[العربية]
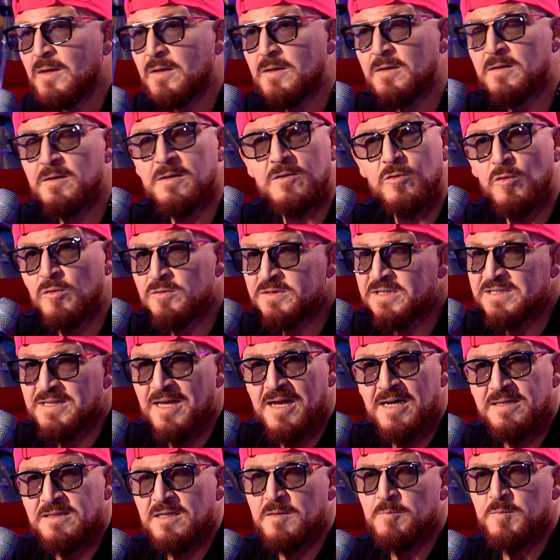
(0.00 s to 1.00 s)

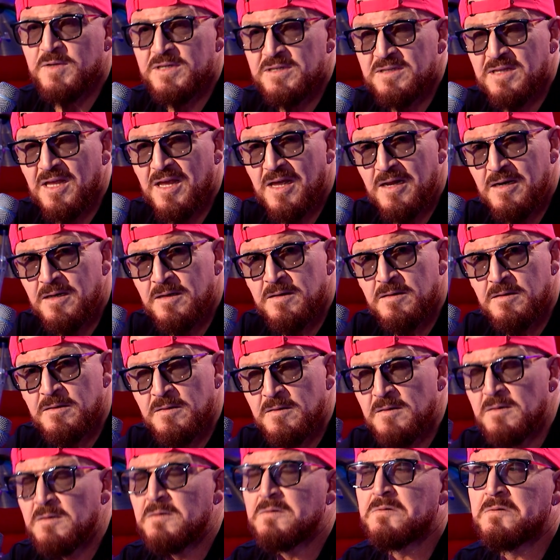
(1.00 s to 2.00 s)
الكونديدا هذا مين دخل
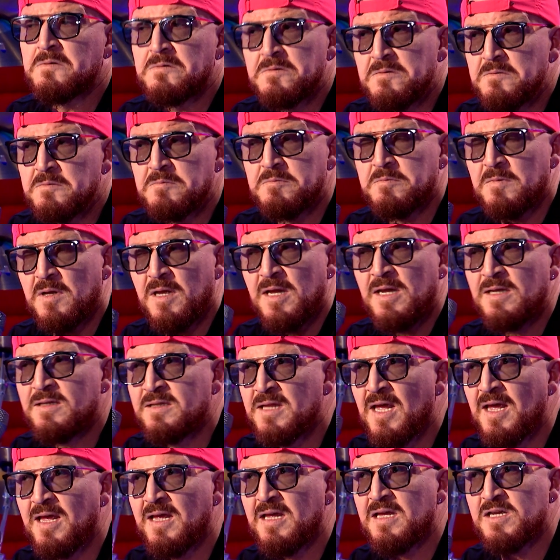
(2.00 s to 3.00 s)
آه،
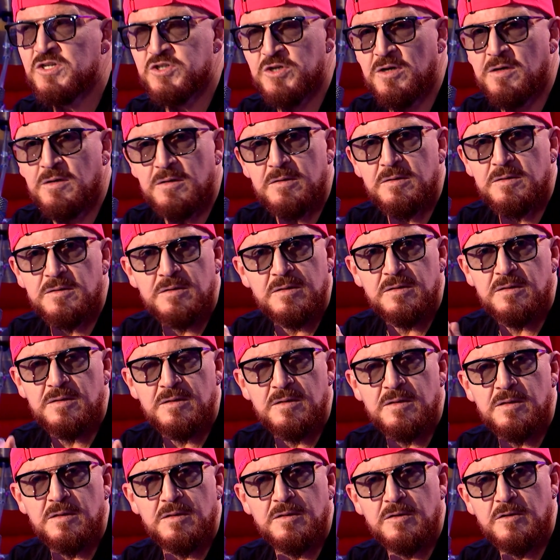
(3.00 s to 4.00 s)
عنده حاجه
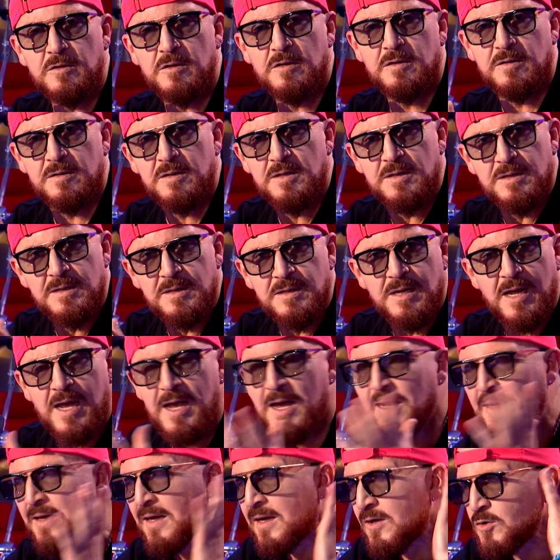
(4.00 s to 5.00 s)
آه،
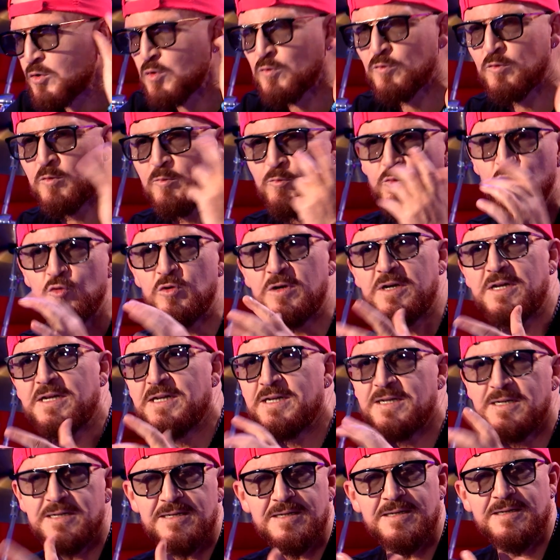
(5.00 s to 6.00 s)
هكا جو
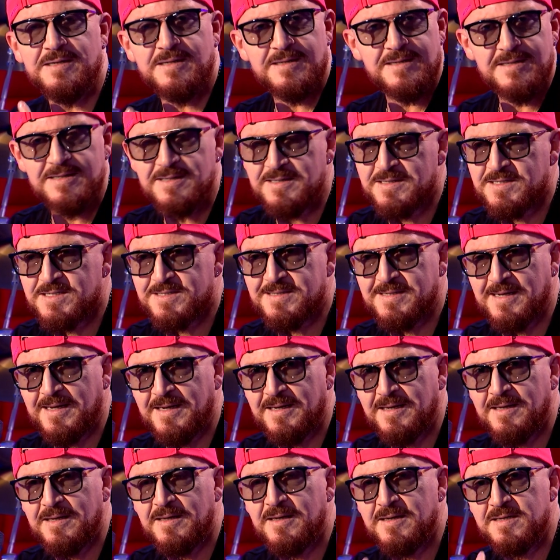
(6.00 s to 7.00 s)
بوكلي
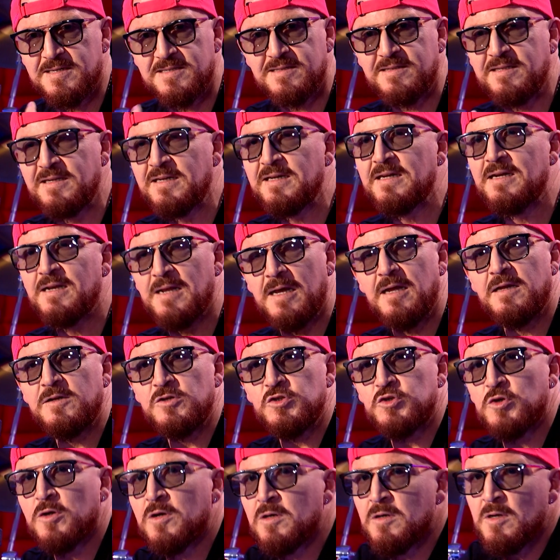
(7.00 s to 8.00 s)
صغير ستيل ان
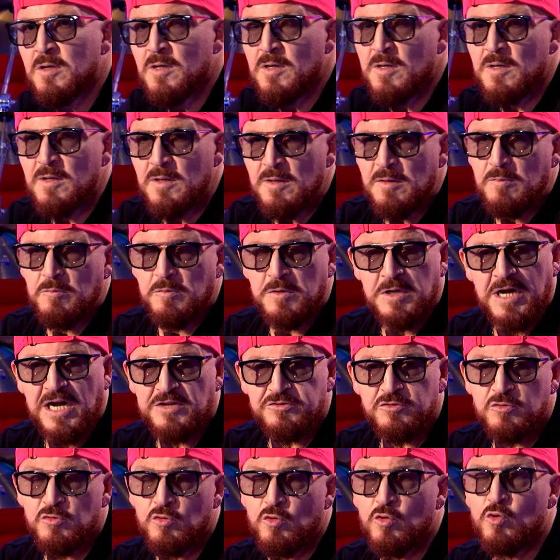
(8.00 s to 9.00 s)
جون
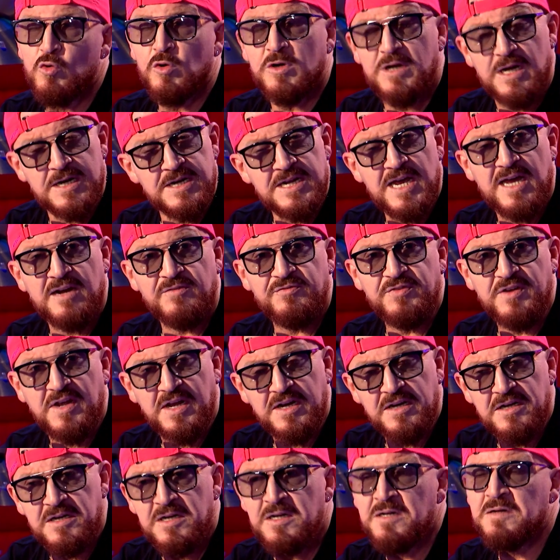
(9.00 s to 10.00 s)
وقعدت نقول له كان يعرف
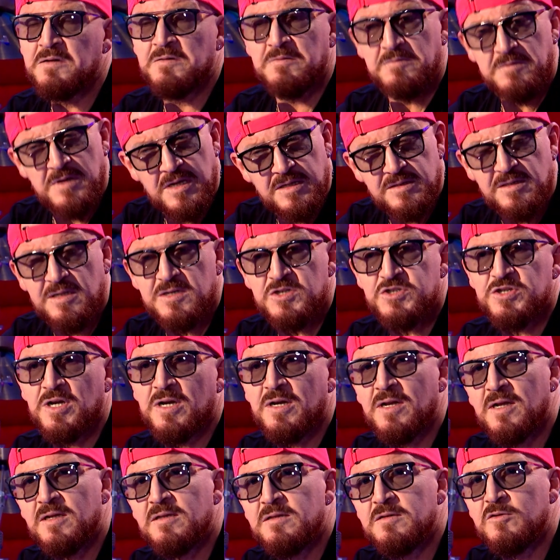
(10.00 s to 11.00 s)
يغني هذا ان شاء
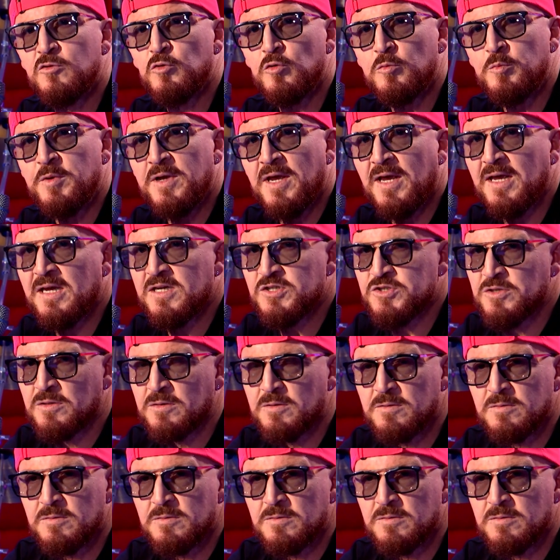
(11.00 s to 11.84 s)
الله نديروا به حاجه